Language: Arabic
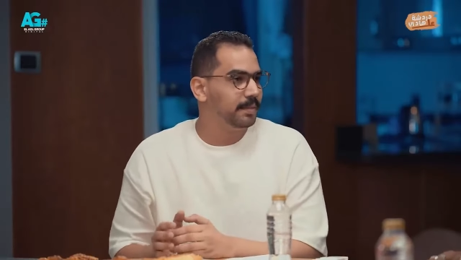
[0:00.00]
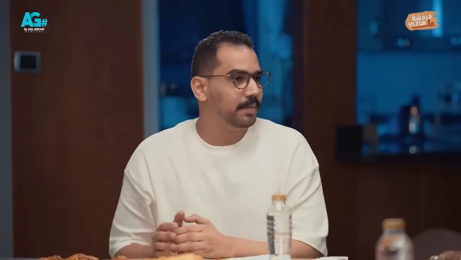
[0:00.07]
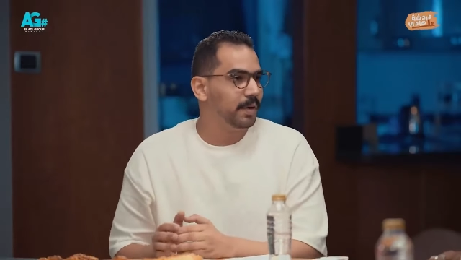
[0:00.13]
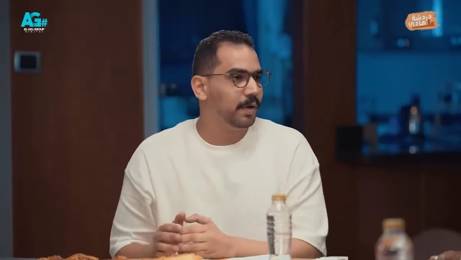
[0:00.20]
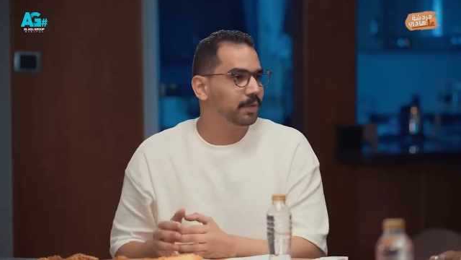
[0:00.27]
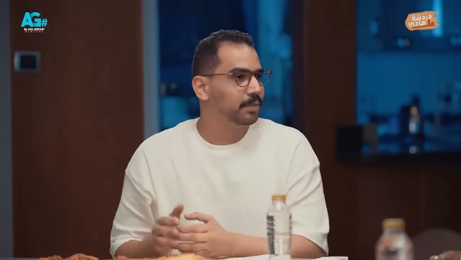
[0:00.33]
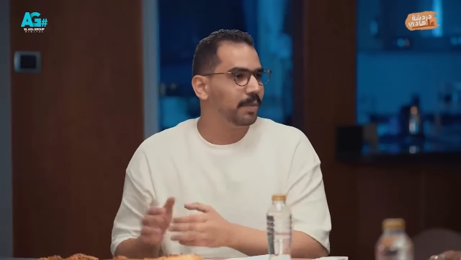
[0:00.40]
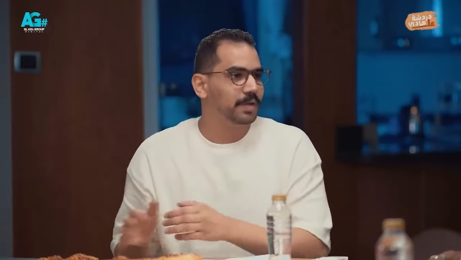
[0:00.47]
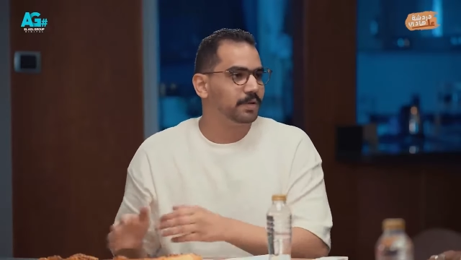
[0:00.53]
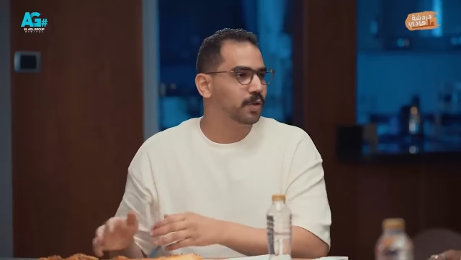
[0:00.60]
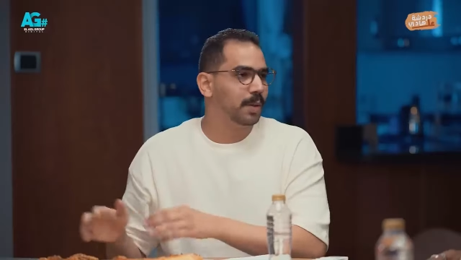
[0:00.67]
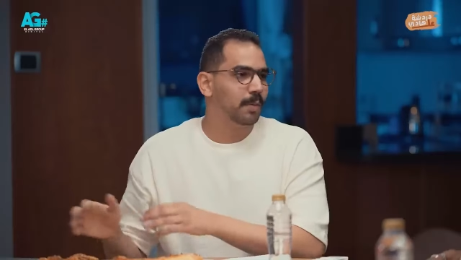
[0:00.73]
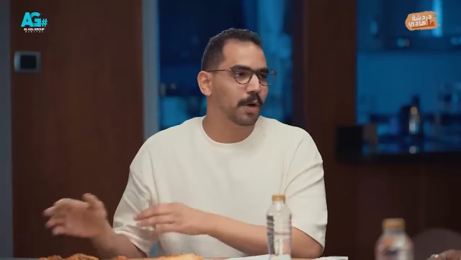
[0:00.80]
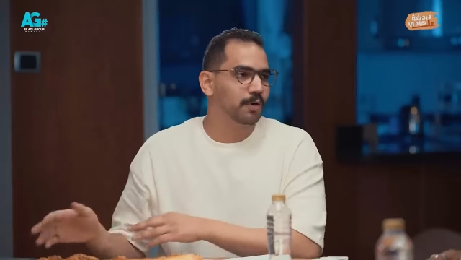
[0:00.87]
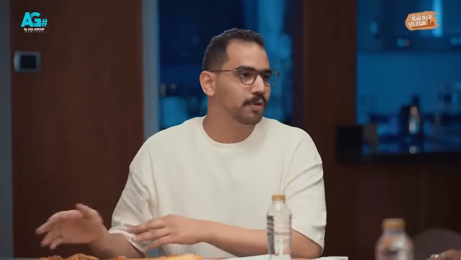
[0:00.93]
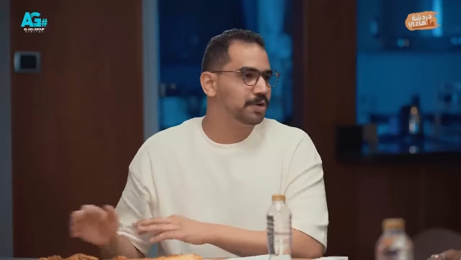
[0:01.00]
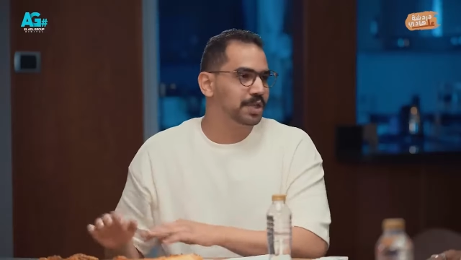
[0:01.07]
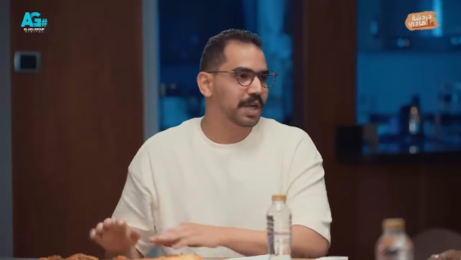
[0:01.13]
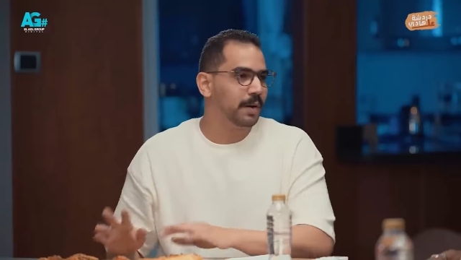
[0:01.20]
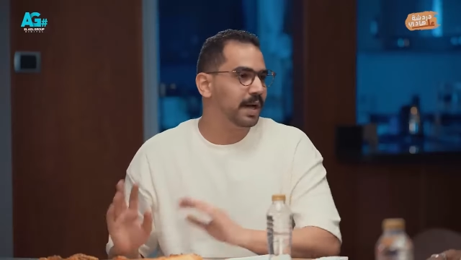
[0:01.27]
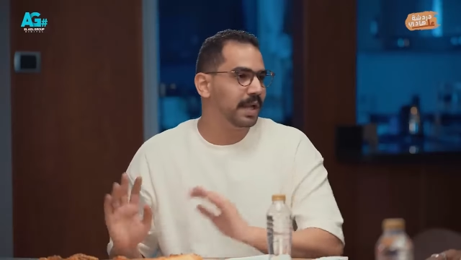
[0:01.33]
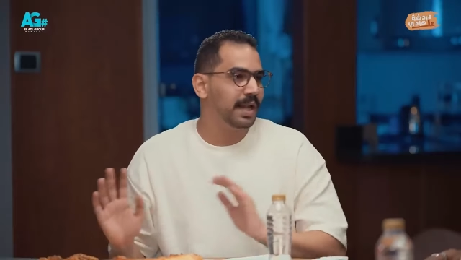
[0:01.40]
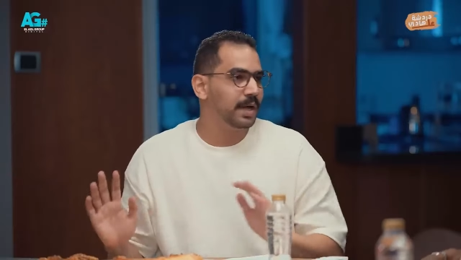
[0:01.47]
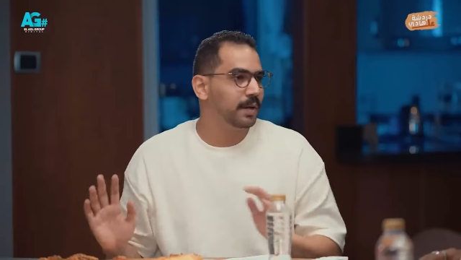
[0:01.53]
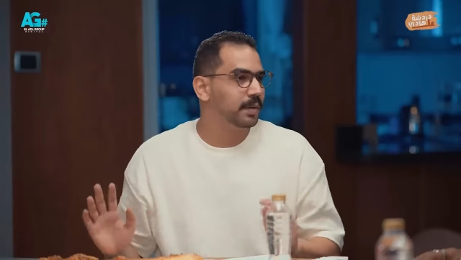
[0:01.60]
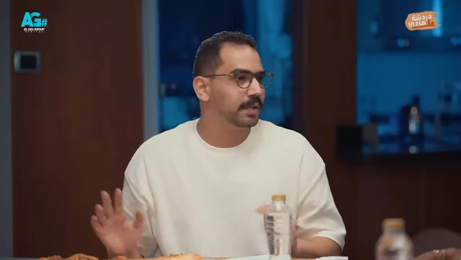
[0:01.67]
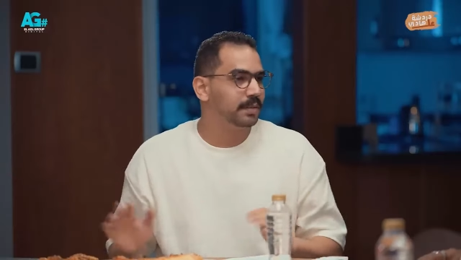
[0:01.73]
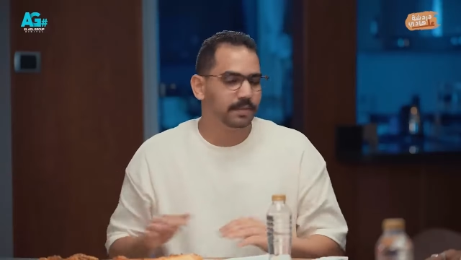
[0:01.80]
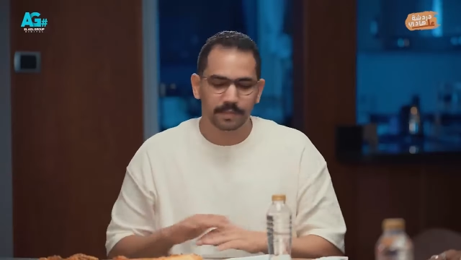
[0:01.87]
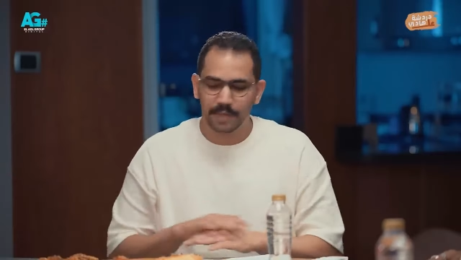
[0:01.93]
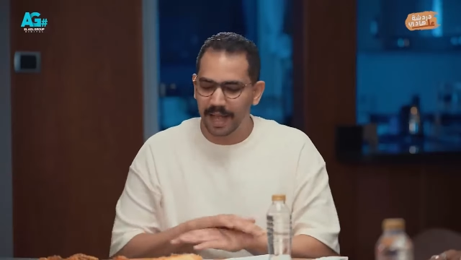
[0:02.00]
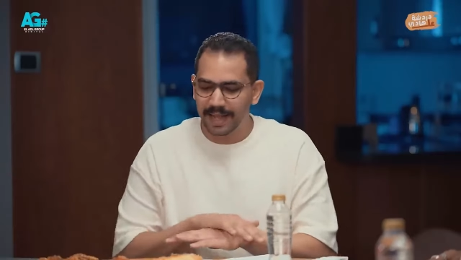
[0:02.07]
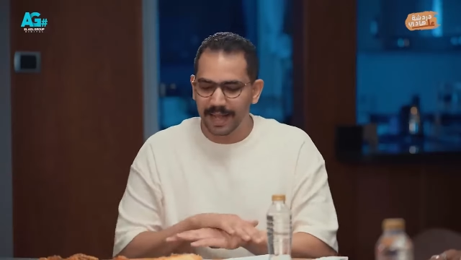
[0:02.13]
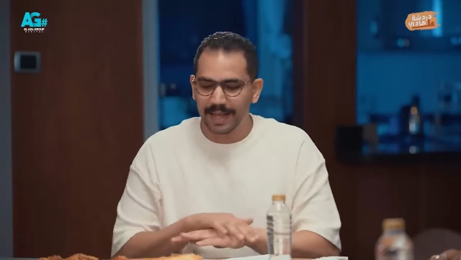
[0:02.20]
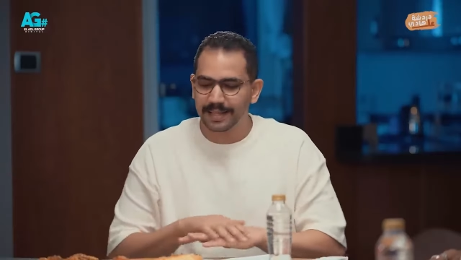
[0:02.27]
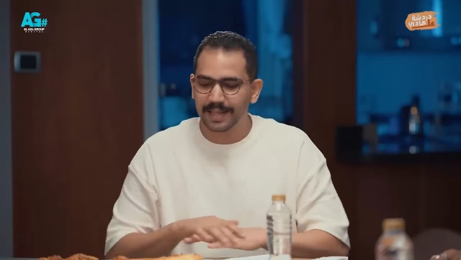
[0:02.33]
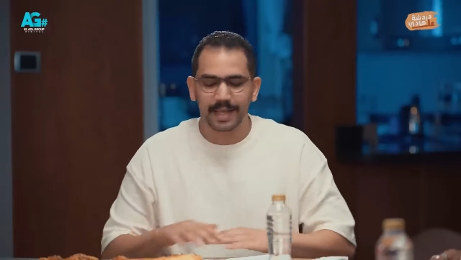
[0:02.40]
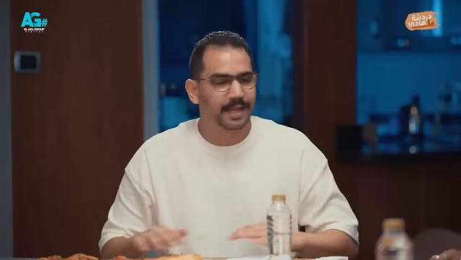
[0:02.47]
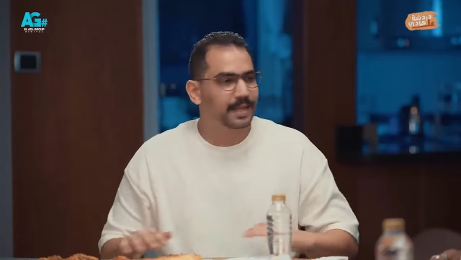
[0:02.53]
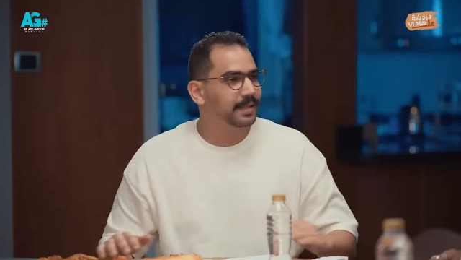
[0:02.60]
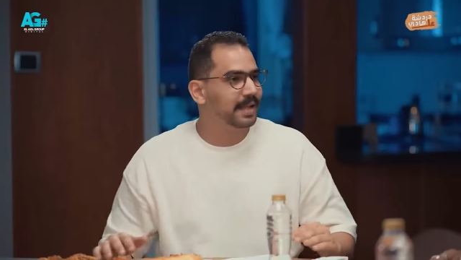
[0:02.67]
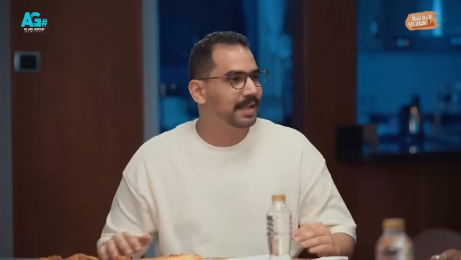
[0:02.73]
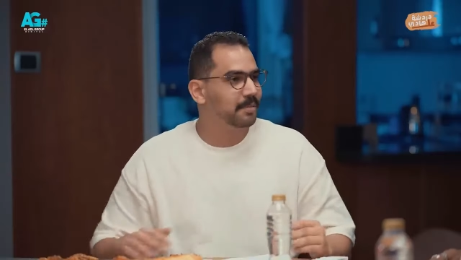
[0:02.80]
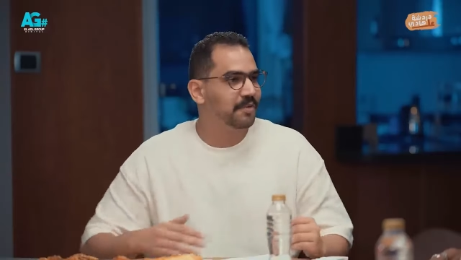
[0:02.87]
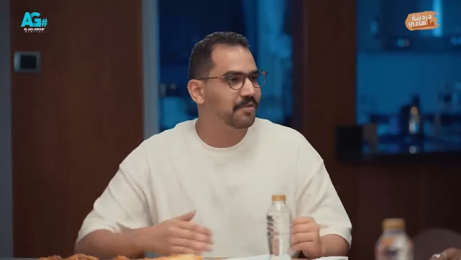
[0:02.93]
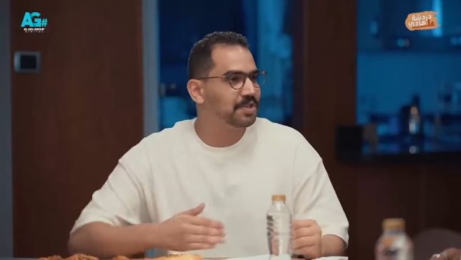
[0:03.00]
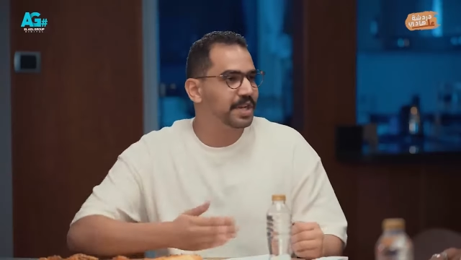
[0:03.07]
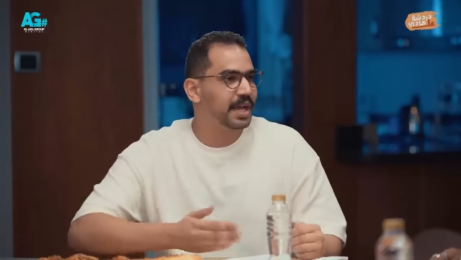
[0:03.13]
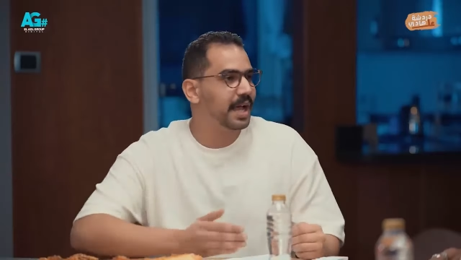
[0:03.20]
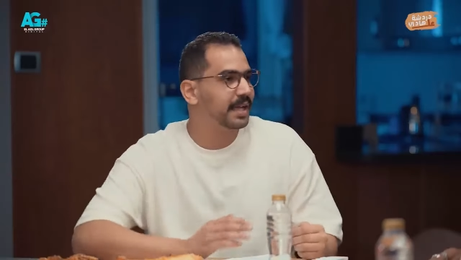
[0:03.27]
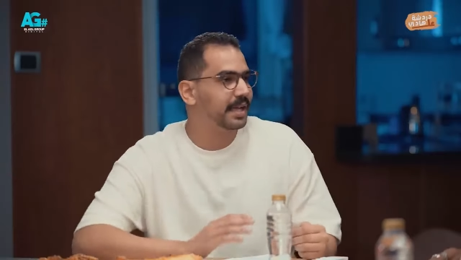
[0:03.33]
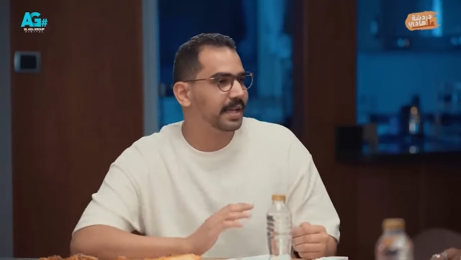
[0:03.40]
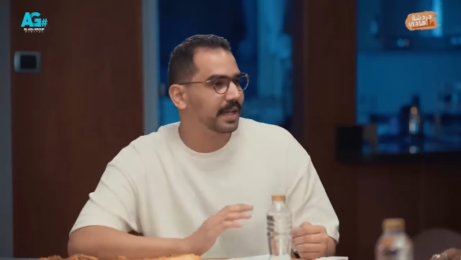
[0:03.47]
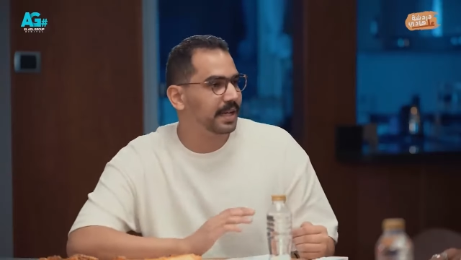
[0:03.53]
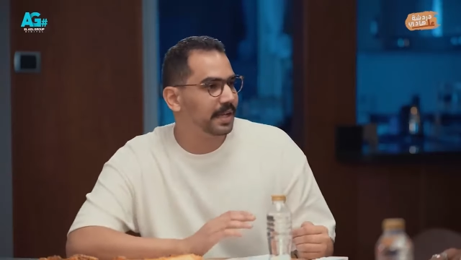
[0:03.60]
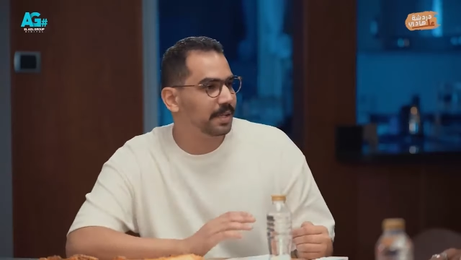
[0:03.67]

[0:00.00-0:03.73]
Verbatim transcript: بيقعد مع صحابه على الكشك او على القهوه جدا حاجه عاديه جدا مفيش اي حاجه